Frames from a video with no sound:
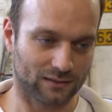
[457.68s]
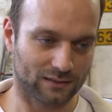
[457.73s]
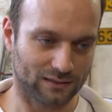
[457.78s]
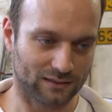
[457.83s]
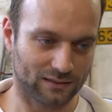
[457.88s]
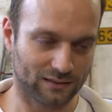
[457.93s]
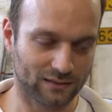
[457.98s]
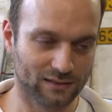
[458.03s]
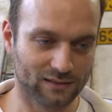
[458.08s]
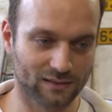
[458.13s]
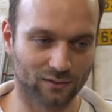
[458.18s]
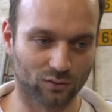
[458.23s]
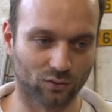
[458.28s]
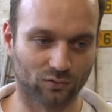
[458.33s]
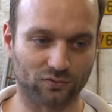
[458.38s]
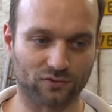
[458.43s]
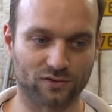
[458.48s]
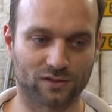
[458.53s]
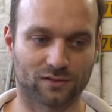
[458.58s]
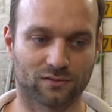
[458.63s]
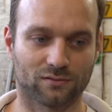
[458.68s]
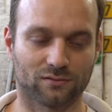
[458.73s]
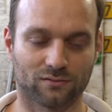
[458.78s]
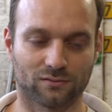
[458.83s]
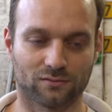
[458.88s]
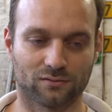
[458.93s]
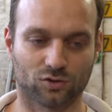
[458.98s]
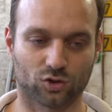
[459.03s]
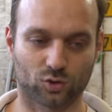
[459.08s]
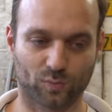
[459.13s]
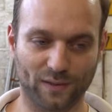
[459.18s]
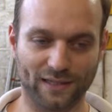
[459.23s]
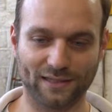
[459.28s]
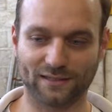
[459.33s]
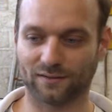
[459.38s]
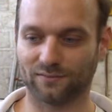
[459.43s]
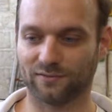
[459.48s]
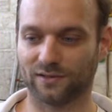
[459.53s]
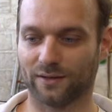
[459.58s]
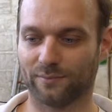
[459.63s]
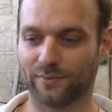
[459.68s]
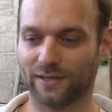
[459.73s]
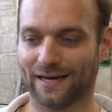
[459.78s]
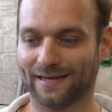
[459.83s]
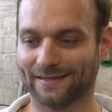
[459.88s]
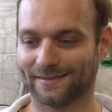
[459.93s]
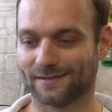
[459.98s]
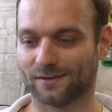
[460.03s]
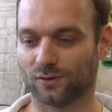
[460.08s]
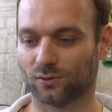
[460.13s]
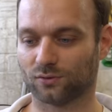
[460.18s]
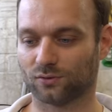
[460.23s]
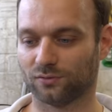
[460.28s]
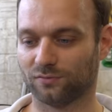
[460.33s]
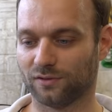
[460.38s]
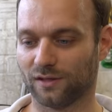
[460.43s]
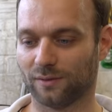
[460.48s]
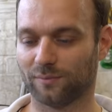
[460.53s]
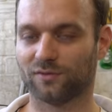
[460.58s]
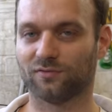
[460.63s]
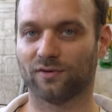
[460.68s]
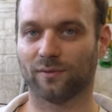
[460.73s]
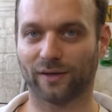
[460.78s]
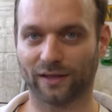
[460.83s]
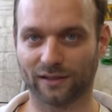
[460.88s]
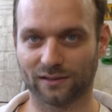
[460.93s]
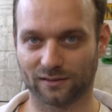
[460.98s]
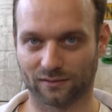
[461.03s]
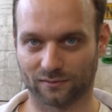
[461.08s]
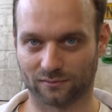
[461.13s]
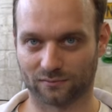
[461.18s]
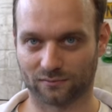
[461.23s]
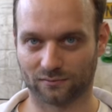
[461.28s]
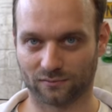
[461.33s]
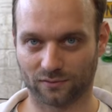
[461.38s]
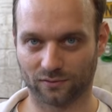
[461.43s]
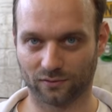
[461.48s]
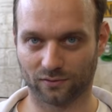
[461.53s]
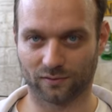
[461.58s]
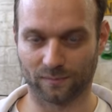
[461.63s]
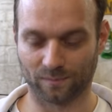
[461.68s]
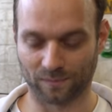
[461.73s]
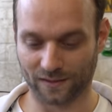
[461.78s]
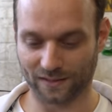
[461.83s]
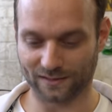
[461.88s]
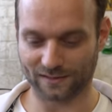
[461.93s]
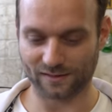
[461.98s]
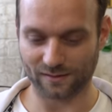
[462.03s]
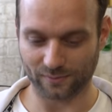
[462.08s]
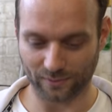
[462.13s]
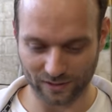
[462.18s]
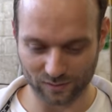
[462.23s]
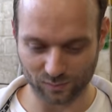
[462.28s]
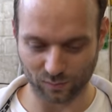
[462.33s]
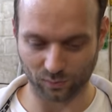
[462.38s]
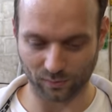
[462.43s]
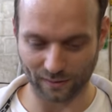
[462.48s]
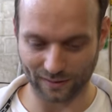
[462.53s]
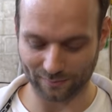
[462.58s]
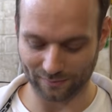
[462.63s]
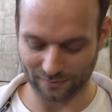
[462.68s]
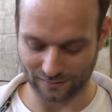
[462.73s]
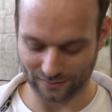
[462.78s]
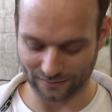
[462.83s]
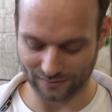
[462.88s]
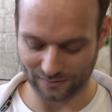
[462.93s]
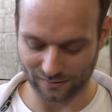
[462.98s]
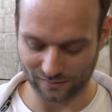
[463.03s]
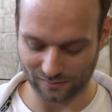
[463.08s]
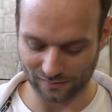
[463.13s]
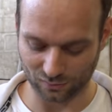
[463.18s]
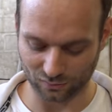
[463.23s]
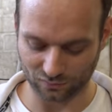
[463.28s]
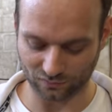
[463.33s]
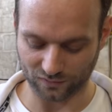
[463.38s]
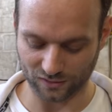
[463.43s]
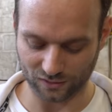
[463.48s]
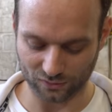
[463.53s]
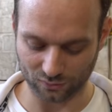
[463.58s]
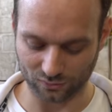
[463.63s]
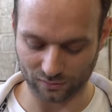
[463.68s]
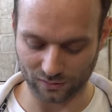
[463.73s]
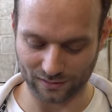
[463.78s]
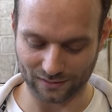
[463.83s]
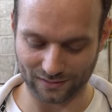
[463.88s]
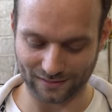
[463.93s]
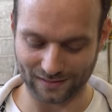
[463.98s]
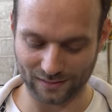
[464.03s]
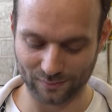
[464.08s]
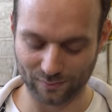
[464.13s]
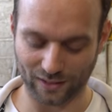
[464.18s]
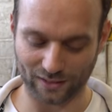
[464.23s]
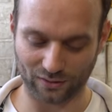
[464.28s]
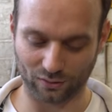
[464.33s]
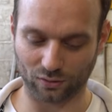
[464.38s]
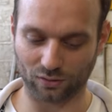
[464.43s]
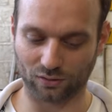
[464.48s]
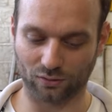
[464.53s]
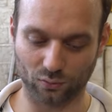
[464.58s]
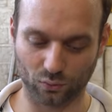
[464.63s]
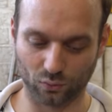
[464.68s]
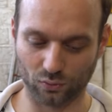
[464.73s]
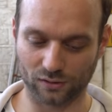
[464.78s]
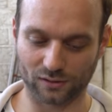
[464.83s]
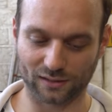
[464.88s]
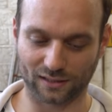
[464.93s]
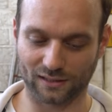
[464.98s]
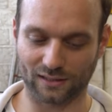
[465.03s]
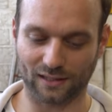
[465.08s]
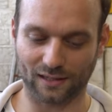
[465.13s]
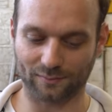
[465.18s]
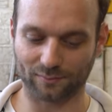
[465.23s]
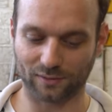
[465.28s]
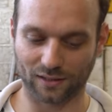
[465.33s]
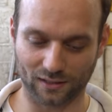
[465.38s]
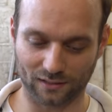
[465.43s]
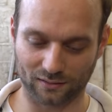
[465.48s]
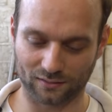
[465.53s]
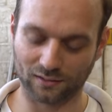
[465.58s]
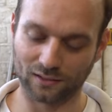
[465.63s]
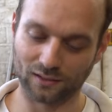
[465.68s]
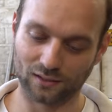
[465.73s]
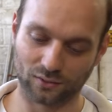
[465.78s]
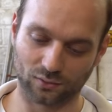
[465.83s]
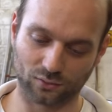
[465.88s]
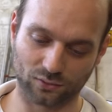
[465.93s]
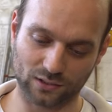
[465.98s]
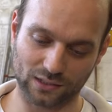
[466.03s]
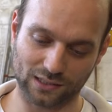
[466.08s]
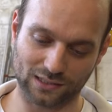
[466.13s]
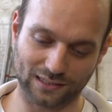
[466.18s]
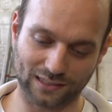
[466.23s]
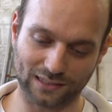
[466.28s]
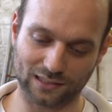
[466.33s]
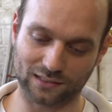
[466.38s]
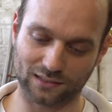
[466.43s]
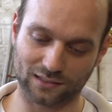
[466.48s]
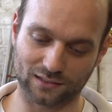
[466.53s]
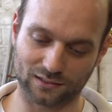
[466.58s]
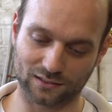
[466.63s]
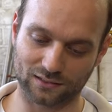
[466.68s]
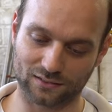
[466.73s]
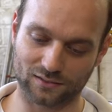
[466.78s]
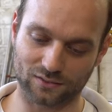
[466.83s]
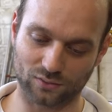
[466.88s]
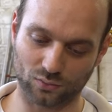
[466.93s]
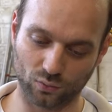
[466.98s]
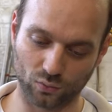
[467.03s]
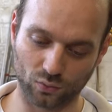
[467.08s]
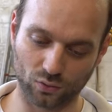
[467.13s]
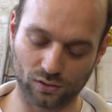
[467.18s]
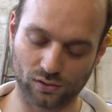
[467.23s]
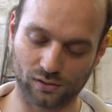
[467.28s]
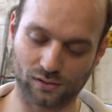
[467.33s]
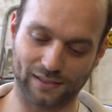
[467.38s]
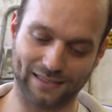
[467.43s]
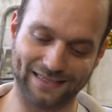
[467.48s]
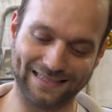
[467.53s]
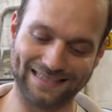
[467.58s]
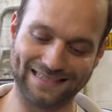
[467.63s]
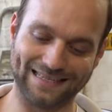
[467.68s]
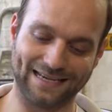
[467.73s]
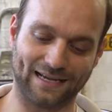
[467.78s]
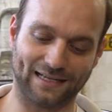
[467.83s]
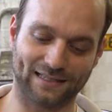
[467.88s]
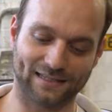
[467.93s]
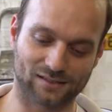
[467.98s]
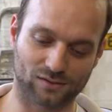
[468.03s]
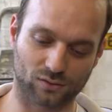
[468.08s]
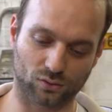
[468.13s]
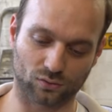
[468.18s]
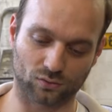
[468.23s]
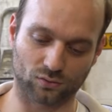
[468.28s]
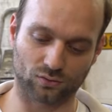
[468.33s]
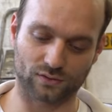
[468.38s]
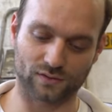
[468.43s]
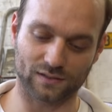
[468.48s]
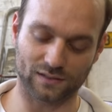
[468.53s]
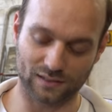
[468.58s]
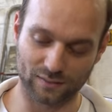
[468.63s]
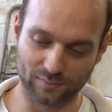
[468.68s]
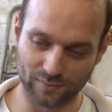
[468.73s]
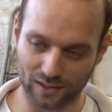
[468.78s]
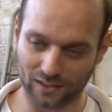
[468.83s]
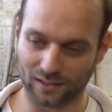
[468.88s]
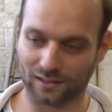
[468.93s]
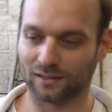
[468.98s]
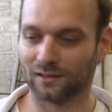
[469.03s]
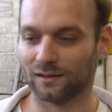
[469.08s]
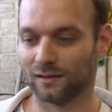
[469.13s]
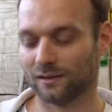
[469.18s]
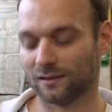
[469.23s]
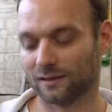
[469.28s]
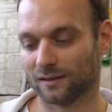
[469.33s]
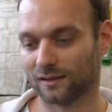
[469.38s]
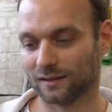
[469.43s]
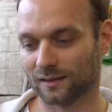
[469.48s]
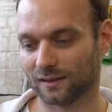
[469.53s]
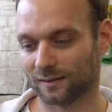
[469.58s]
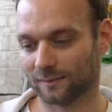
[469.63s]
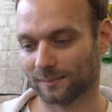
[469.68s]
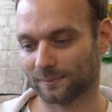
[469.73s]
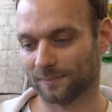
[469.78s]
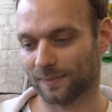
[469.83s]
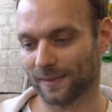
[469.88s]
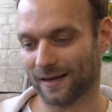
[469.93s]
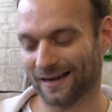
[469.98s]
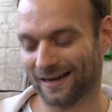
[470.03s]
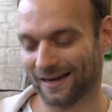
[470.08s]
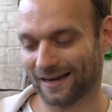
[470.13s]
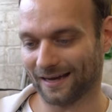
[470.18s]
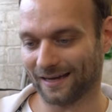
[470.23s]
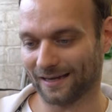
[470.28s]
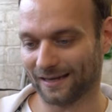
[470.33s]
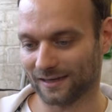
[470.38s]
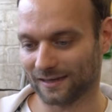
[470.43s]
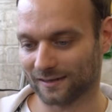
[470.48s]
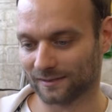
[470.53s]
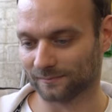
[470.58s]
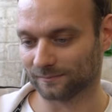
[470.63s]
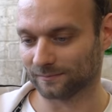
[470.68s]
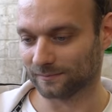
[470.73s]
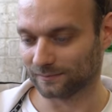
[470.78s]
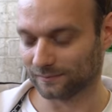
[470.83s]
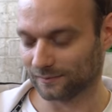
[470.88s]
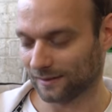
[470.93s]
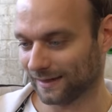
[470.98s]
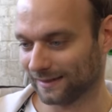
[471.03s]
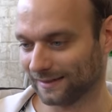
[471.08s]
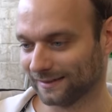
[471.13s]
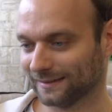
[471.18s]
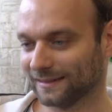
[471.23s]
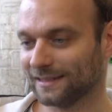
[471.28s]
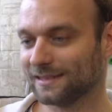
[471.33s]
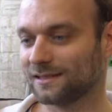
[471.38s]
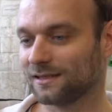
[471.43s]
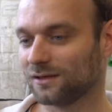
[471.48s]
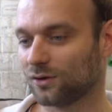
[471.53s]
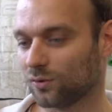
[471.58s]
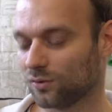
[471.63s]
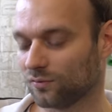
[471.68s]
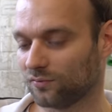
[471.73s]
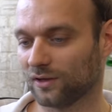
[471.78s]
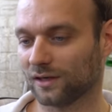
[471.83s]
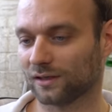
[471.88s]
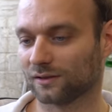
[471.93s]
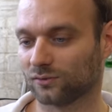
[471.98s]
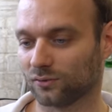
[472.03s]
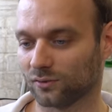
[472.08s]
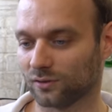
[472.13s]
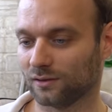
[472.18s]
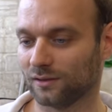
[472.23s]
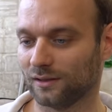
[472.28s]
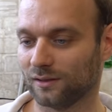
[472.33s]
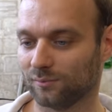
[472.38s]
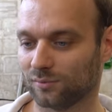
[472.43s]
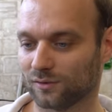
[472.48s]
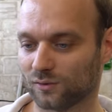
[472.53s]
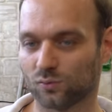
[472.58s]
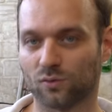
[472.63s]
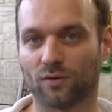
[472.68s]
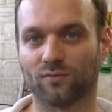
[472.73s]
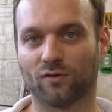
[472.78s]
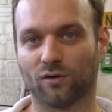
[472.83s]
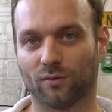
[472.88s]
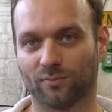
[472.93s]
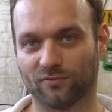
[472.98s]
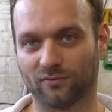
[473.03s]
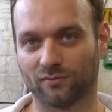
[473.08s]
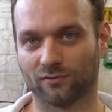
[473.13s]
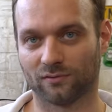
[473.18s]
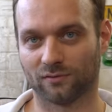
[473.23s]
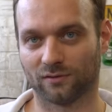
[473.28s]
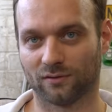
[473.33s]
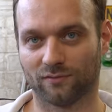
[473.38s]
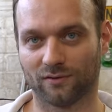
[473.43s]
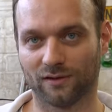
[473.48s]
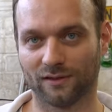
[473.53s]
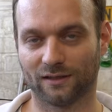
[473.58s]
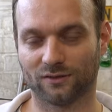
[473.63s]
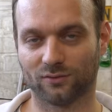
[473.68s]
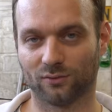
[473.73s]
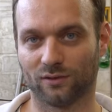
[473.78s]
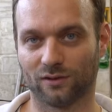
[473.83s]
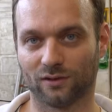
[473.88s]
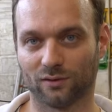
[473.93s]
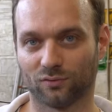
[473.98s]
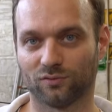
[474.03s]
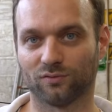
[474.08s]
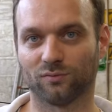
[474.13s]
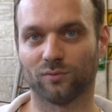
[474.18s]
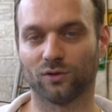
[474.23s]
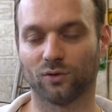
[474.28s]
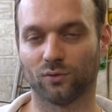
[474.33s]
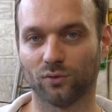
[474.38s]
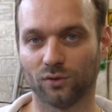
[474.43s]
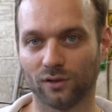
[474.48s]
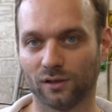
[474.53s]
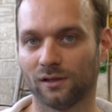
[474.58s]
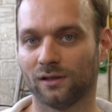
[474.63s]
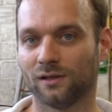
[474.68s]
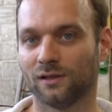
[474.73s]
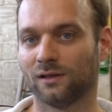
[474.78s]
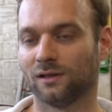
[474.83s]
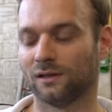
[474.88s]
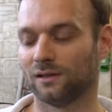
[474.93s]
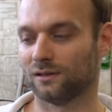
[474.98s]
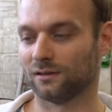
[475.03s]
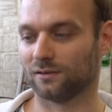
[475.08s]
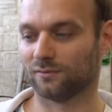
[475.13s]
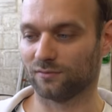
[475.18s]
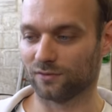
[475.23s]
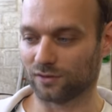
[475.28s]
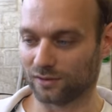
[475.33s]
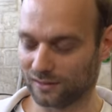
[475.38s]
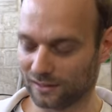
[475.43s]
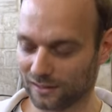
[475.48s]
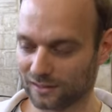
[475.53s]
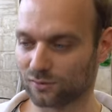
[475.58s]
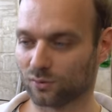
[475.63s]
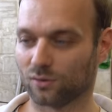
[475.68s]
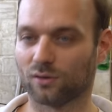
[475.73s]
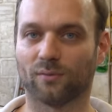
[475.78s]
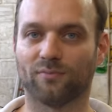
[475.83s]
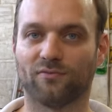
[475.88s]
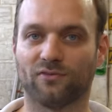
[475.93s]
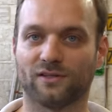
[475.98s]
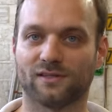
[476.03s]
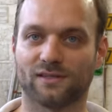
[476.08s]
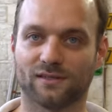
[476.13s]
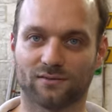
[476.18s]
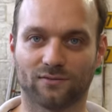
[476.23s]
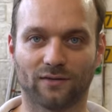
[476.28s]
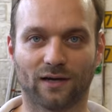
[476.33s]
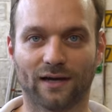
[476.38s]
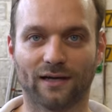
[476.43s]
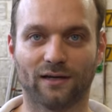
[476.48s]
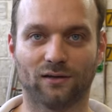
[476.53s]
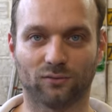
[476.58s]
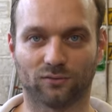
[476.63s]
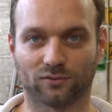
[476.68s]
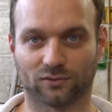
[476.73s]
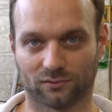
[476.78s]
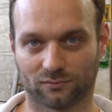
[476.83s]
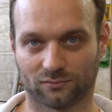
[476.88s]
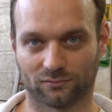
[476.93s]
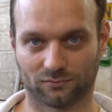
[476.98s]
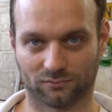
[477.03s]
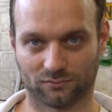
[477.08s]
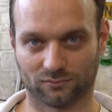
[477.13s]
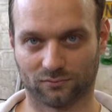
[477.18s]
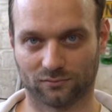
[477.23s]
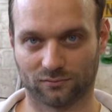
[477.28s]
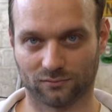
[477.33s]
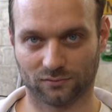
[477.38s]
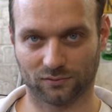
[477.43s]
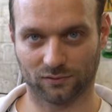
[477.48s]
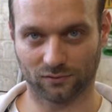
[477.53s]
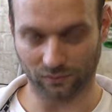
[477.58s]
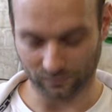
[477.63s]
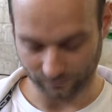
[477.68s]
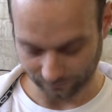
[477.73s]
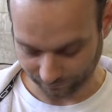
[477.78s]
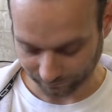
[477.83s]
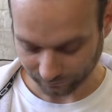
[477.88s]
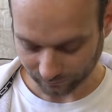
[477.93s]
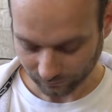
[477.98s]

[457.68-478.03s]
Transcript: diese Luft später wieder mit ansaugt und wieder mit verbrennt. So, jetzt ist aber das Problem, dass diese Luft natürlich immer noch Öl drin haben kann und jegliches Öl in der Ansaugung ist immer ähm, ein, ein Risikofaktor in Bezug auf Klopfen, weil natürlich Luft mit Öl nicht so klopffest ist wie reine Luft. Mhm. So.